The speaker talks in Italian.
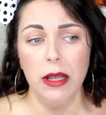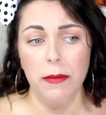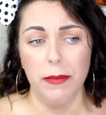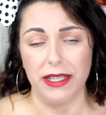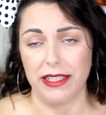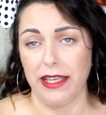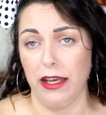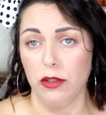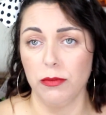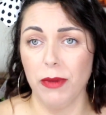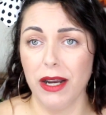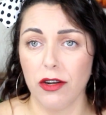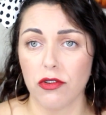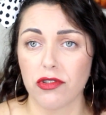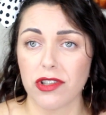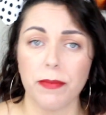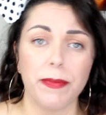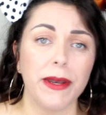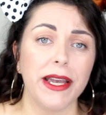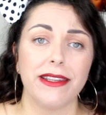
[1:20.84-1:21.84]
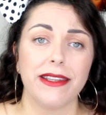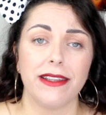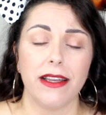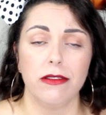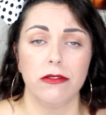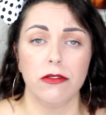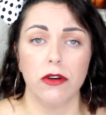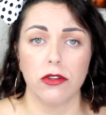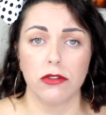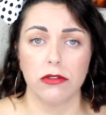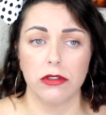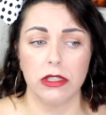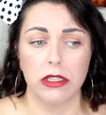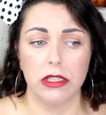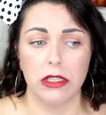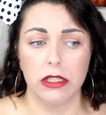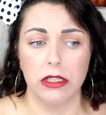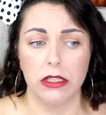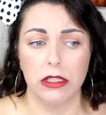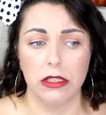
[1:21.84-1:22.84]
perché ormai lo sapete non
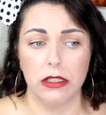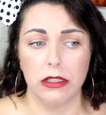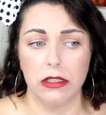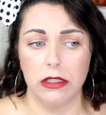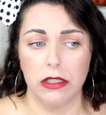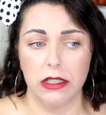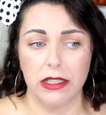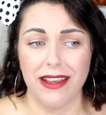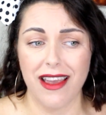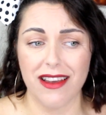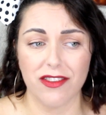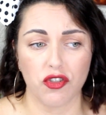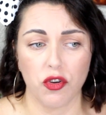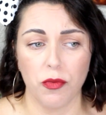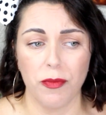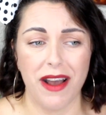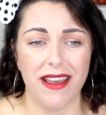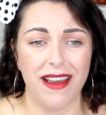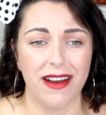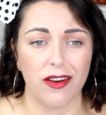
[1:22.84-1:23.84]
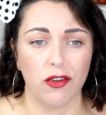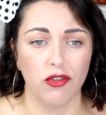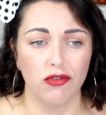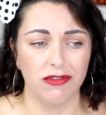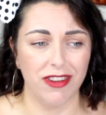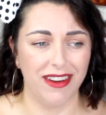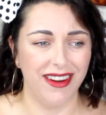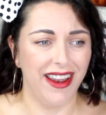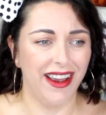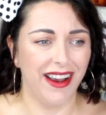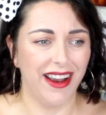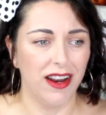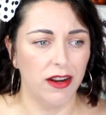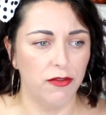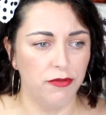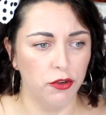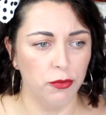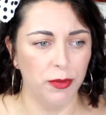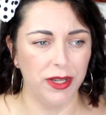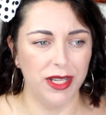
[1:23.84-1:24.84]
eh, riesco mai a contenere
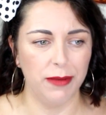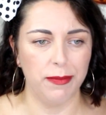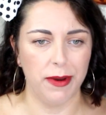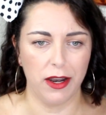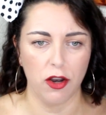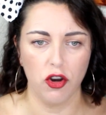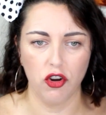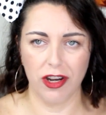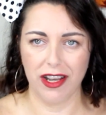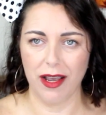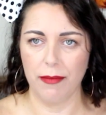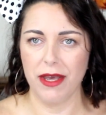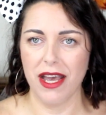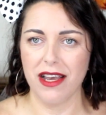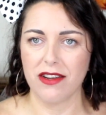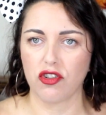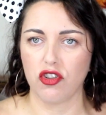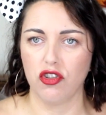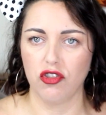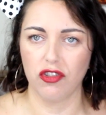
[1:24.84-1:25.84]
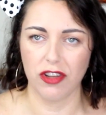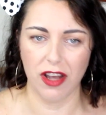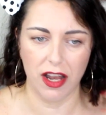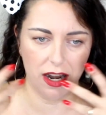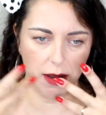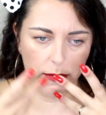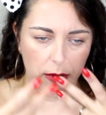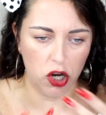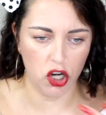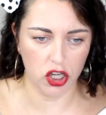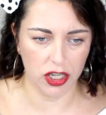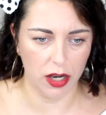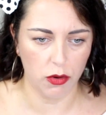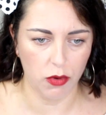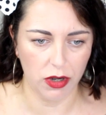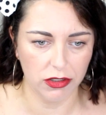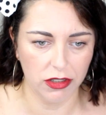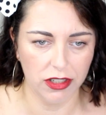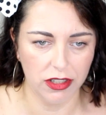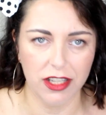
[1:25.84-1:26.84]
il fiume di parole che mi escono dalla bocca
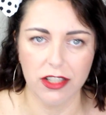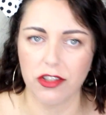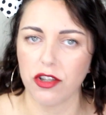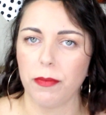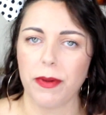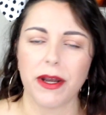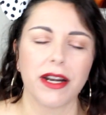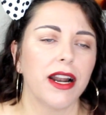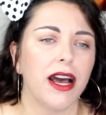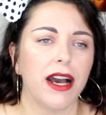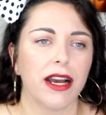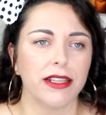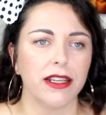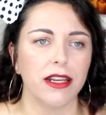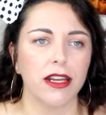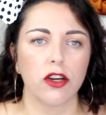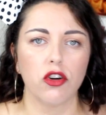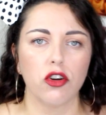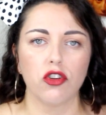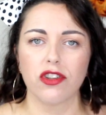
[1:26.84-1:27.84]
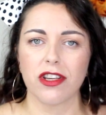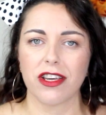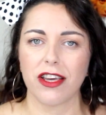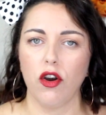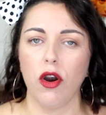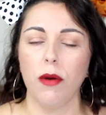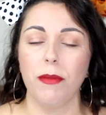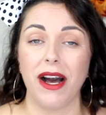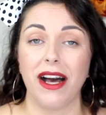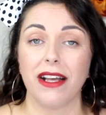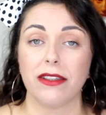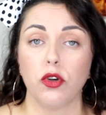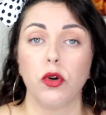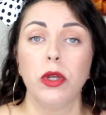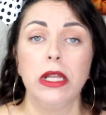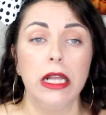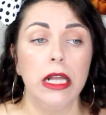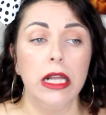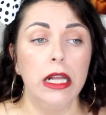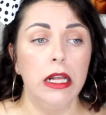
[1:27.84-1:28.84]
quando inizio a parlare delle cose che ho
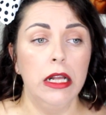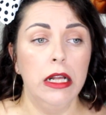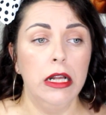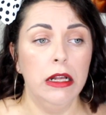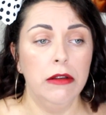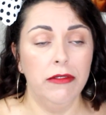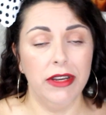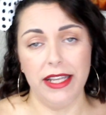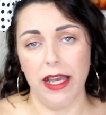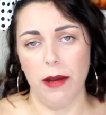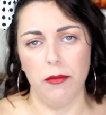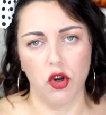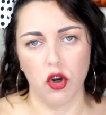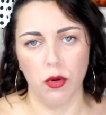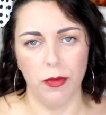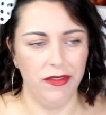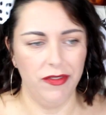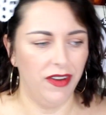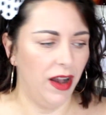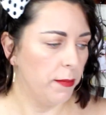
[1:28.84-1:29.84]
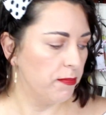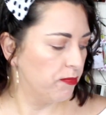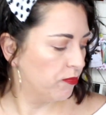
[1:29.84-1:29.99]
amato. Vediamo come va.